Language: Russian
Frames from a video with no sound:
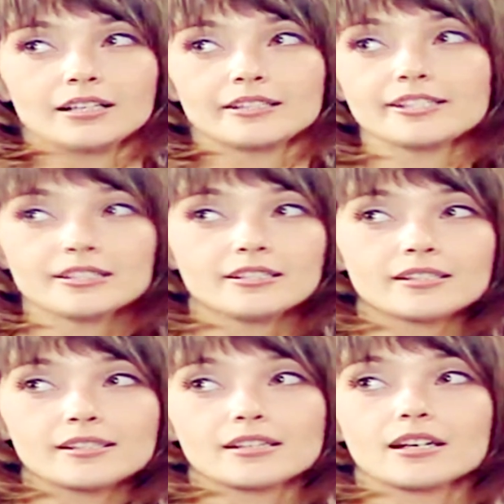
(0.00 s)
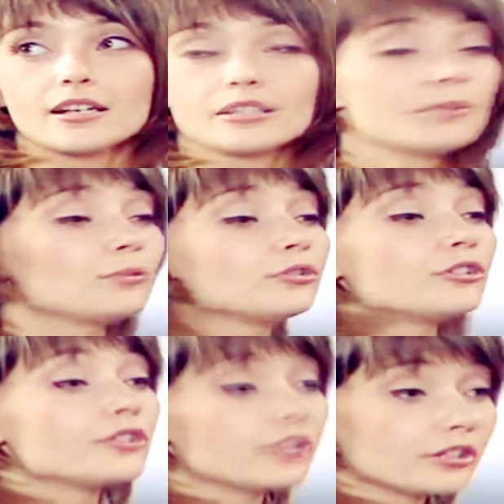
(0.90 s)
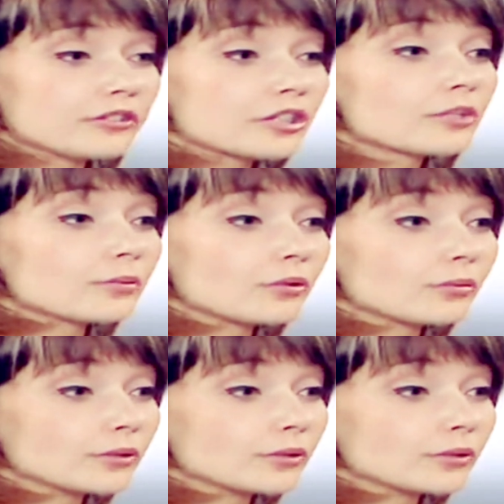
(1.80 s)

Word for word: Дениса не будет делать ваше промо.